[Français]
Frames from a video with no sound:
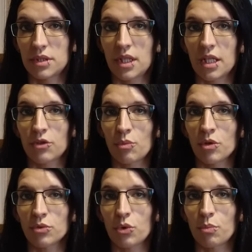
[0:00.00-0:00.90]

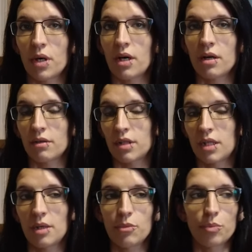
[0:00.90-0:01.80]
directement, donc on m'a
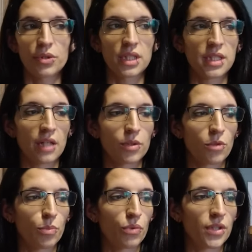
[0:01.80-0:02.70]
proposer
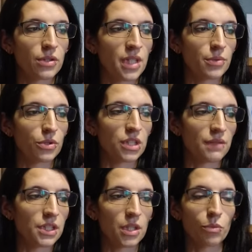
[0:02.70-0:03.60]
directement le professionnel, puisque
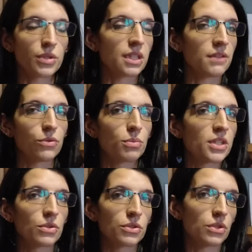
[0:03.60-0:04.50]
j'avais déjà mon CV, toutes mes
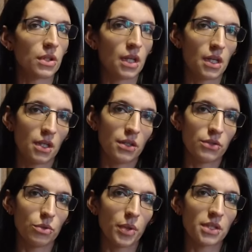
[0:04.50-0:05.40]
choses
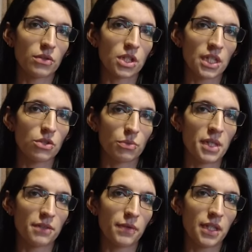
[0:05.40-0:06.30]
de prise en charge, de
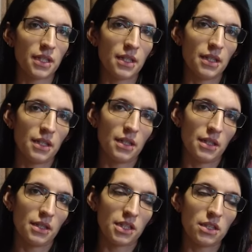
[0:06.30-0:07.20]
bien fait.
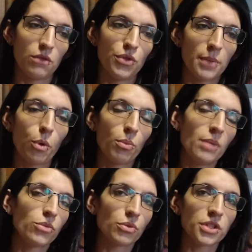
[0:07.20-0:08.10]
Si j'avais eu des
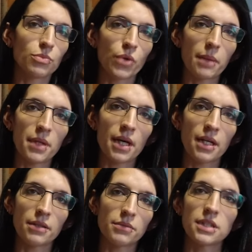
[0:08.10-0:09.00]
problèmes, je pense qu'ils m'auraient
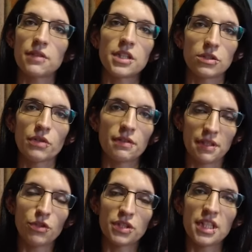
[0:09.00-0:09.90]
bien. Ils avaient,
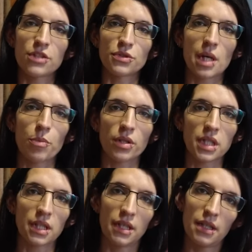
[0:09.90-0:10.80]
avait aussi des choses à
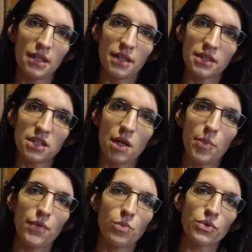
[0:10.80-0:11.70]
apporter. Si j'avais
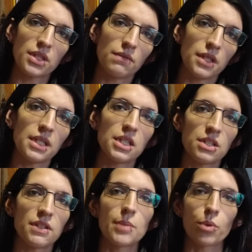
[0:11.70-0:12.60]
pas fait mon CV, si
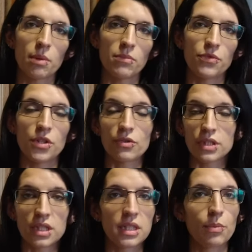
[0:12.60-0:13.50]
j'avais des problèmes
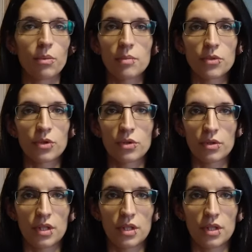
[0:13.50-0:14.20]
financiers, des problèmes euh,